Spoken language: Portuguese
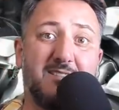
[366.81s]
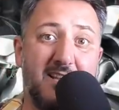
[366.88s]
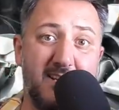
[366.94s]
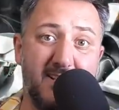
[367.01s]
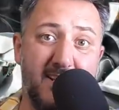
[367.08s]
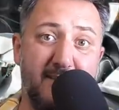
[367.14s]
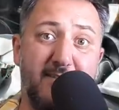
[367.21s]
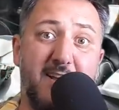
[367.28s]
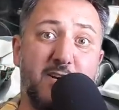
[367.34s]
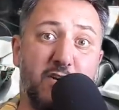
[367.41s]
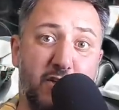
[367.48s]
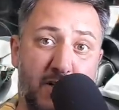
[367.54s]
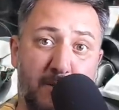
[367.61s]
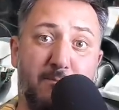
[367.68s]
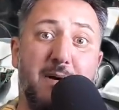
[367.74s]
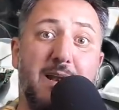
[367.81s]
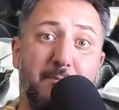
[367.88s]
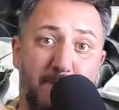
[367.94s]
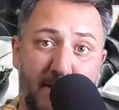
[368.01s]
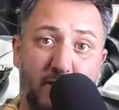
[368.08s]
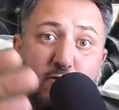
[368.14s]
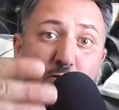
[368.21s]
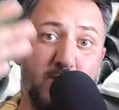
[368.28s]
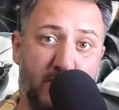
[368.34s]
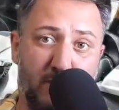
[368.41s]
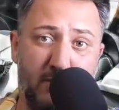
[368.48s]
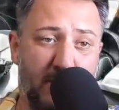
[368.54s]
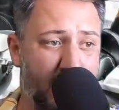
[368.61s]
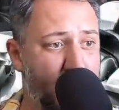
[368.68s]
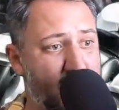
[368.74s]
tem serventia para pessoas que
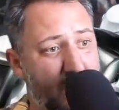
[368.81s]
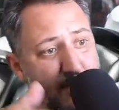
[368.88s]
utilizam.